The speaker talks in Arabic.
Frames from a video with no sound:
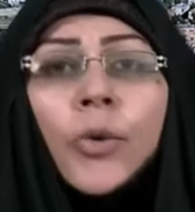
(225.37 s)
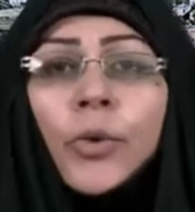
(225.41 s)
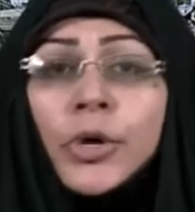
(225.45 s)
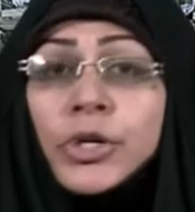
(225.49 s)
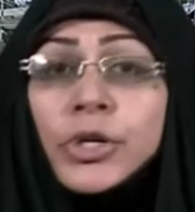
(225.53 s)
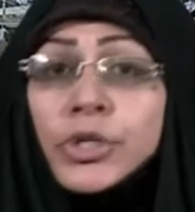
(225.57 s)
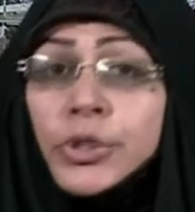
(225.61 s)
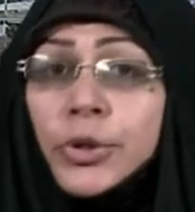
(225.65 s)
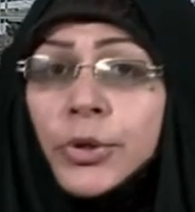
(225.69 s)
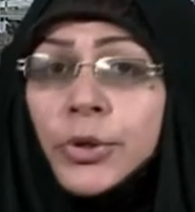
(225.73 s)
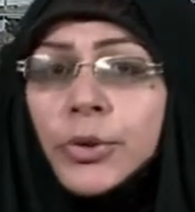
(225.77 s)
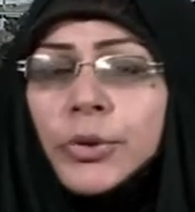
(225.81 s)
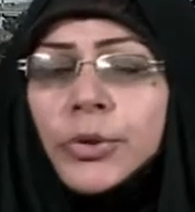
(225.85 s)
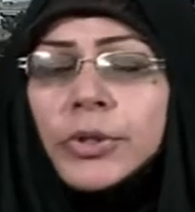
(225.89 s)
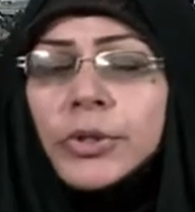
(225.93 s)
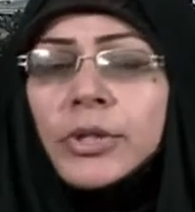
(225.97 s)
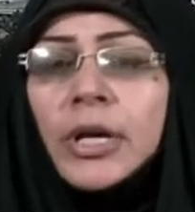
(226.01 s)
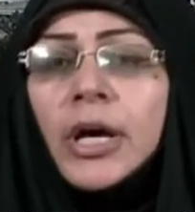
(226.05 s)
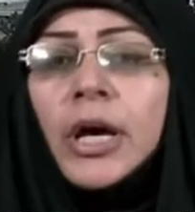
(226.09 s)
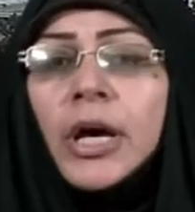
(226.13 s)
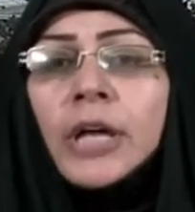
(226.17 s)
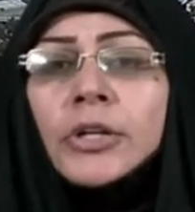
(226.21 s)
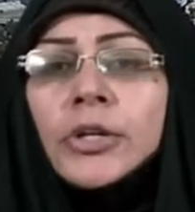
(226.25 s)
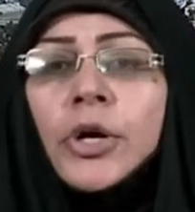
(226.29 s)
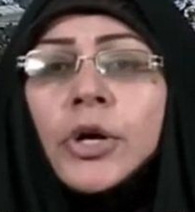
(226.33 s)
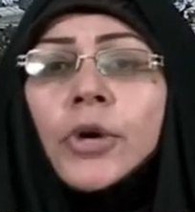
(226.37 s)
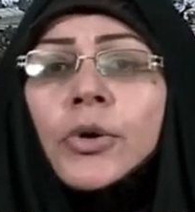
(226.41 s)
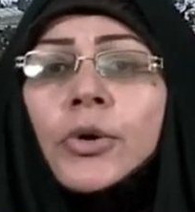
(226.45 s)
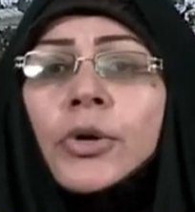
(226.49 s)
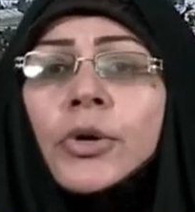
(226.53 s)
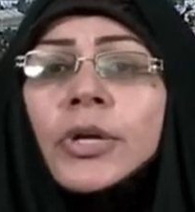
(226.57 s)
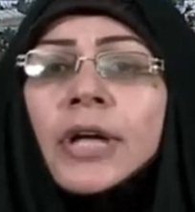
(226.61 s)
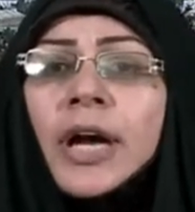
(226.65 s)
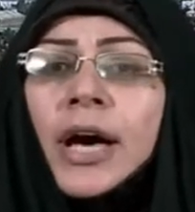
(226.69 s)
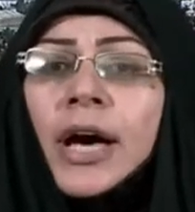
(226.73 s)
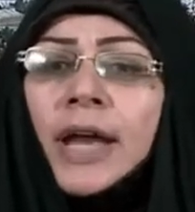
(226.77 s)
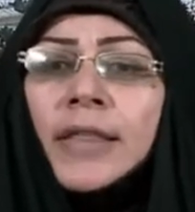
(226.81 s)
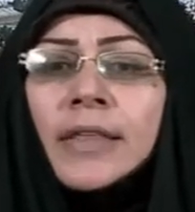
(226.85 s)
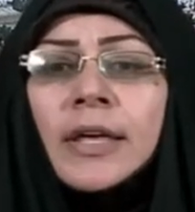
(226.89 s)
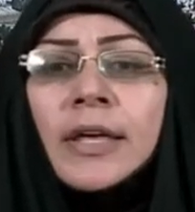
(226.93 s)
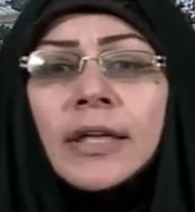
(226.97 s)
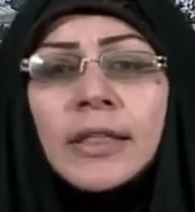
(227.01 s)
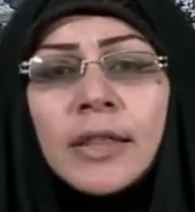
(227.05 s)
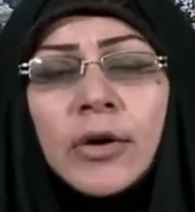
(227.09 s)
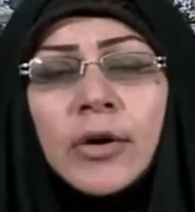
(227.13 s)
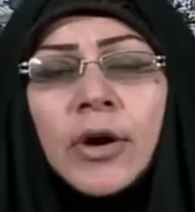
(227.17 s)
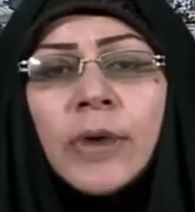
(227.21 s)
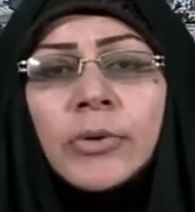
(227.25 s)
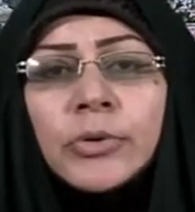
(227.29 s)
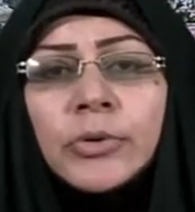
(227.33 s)
وشروط تكون هذه
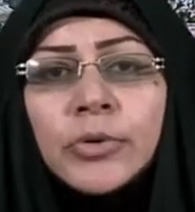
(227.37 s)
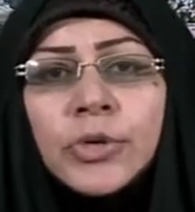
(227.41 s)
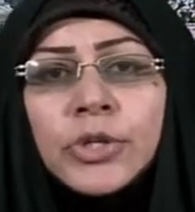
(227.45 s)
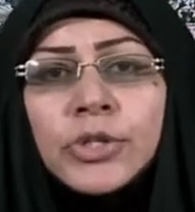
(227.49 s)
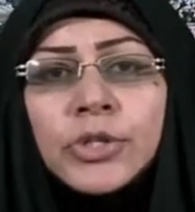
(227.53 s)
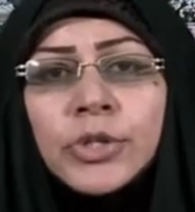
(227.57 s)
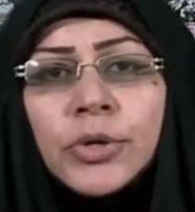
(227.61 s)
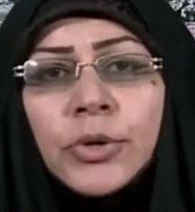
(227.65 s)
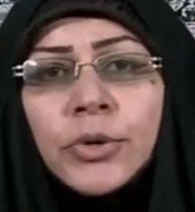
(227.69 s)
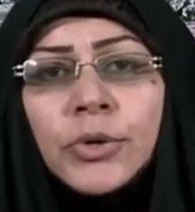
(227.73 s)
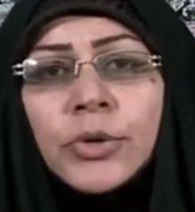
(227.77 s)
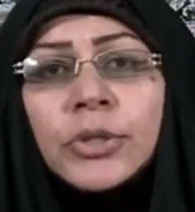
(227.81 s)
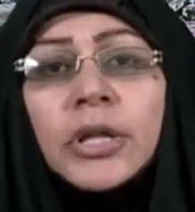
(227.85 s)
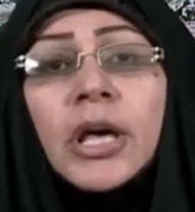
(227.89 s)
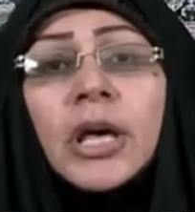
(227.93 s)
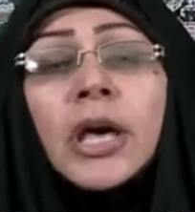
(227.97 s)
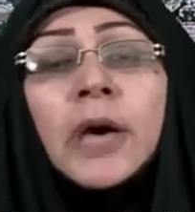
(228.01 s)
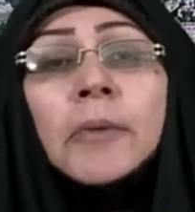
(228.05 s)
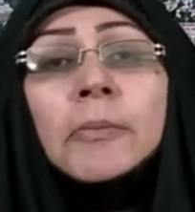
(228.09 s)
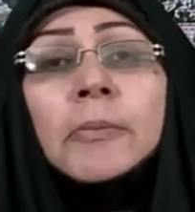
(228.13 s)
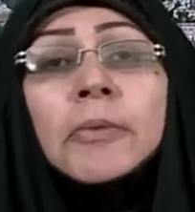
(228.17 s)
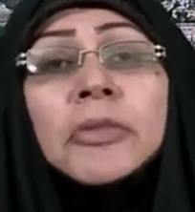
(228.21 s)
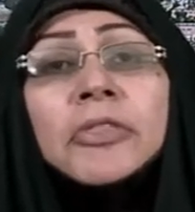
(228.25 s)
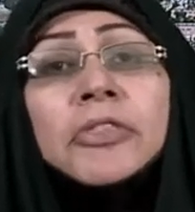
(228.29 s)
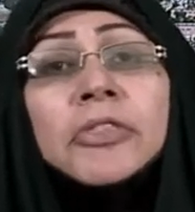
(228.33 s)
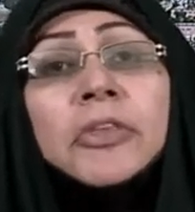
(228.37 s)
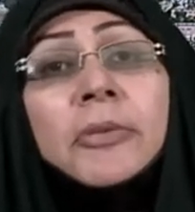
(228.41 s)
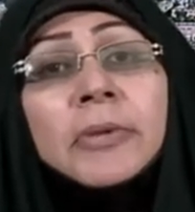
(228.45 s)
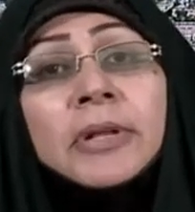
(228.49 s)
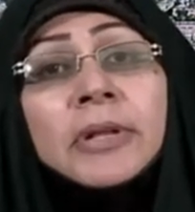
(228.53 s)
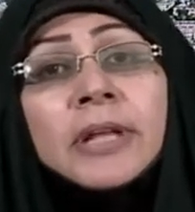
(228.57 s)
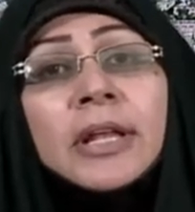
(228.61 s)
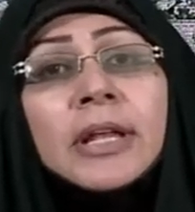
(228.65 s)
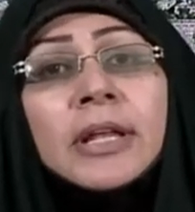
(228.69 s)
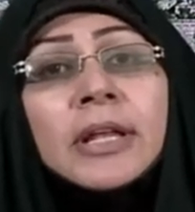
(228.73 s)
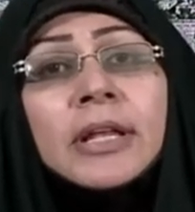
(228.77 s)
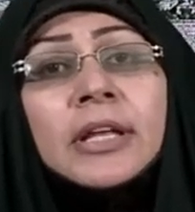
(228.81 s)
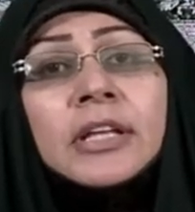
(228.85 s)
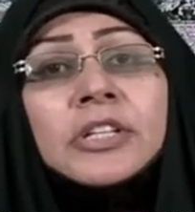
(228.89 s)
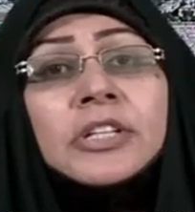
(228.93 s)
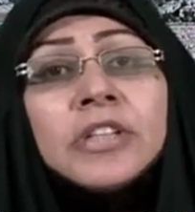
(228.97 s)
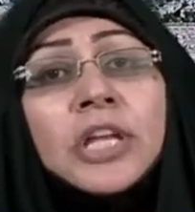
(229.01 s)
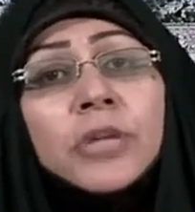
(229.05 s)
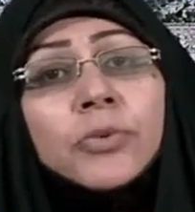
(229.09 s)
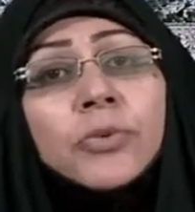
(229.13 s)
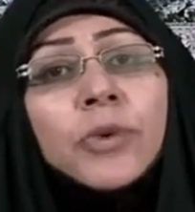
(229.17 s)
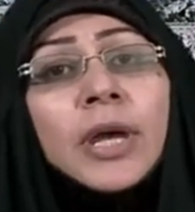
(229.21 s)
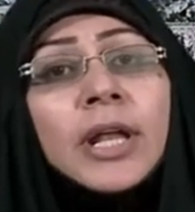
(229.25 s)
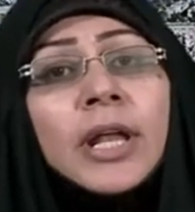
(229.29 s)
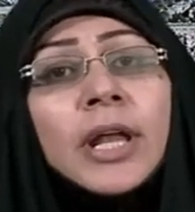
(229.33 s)
الضوابط والشروط من ضمن
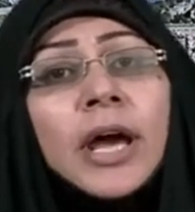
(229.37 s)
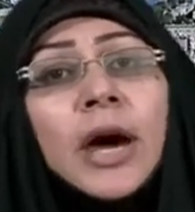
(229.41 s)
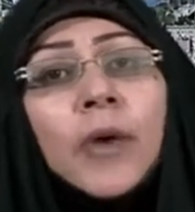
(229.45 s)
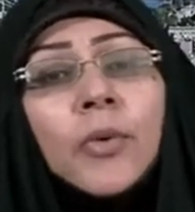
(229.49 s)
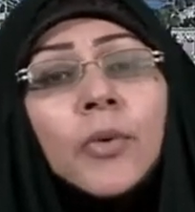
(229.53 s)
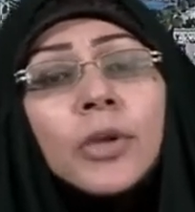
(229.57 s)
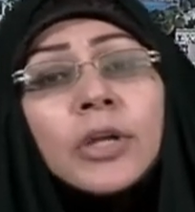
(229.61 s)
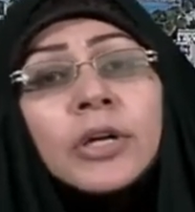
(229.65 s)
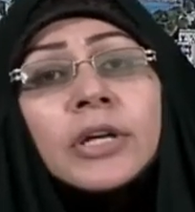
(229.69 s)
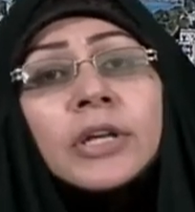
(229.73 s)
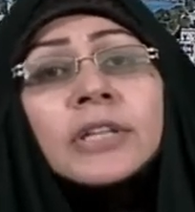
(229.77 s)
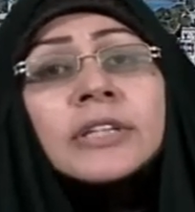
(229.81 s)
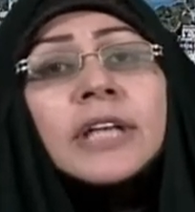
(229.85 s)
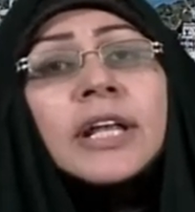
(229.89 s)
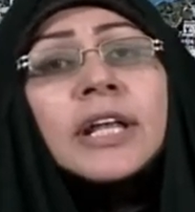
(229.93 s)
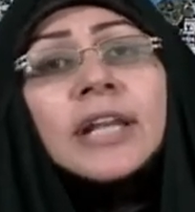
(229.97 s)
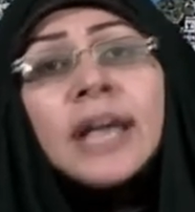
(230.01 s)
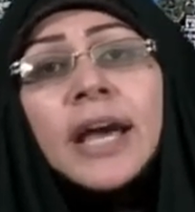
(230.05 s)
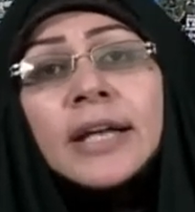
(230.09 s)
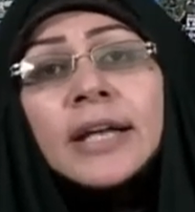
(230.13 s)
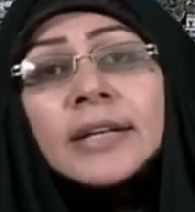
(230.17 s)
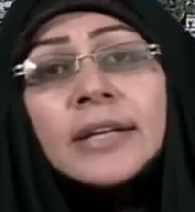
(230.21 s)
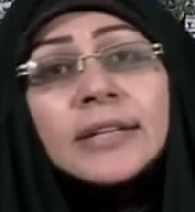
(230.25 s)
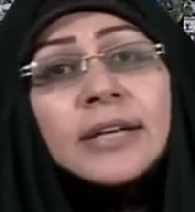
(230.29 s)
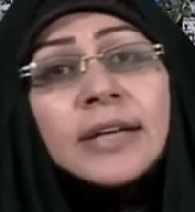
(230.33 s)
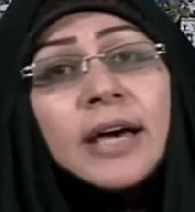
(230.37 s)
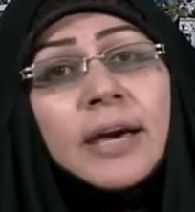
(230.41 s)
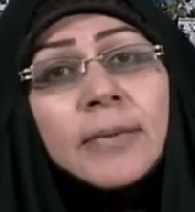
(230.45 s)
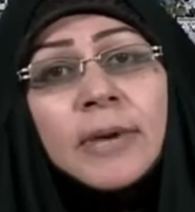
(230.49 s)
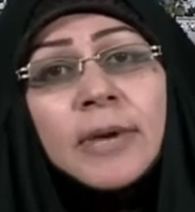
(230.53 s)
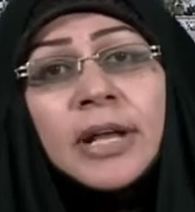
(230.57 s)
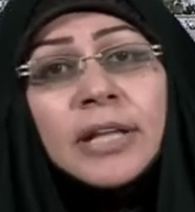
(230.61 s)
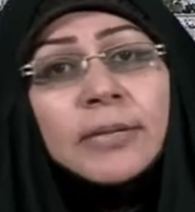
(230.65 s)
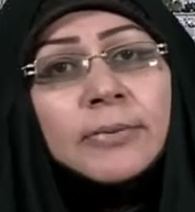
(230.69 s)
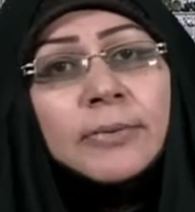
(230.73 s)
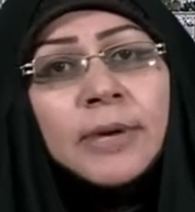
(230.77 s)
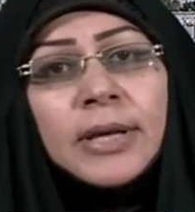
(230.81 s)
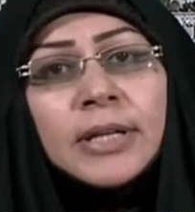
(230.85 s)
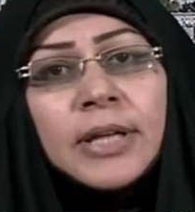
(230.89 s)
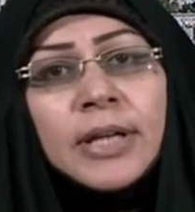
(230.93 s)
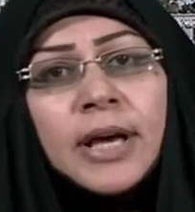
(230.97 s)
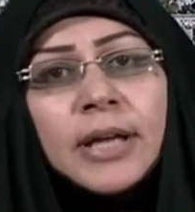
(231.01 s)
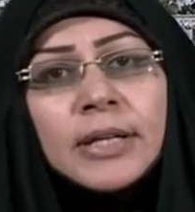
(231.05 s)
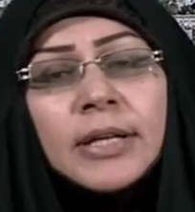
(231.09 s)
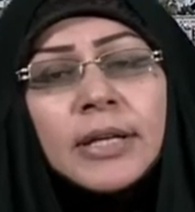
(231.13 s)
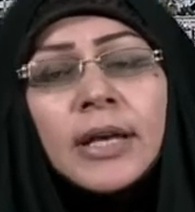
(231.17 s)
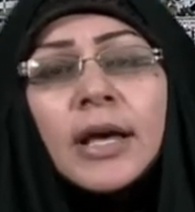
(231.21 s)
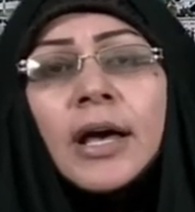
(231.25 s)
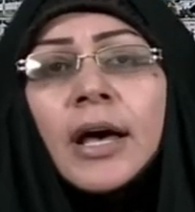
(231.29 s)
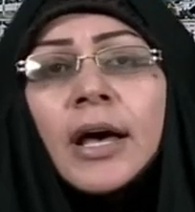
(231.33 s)
الجدول أو الخطة اللي عدتها أمانة بغداد
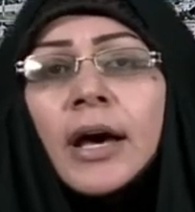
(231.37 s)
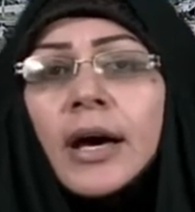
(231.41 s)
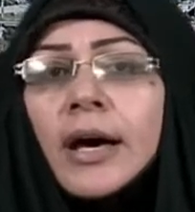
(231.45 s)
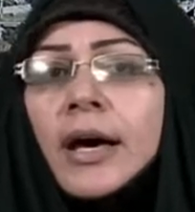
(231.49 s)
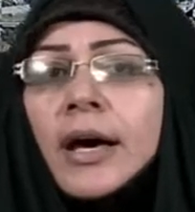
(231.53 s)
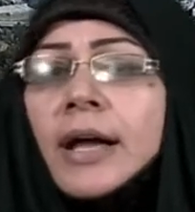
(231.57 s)
آه.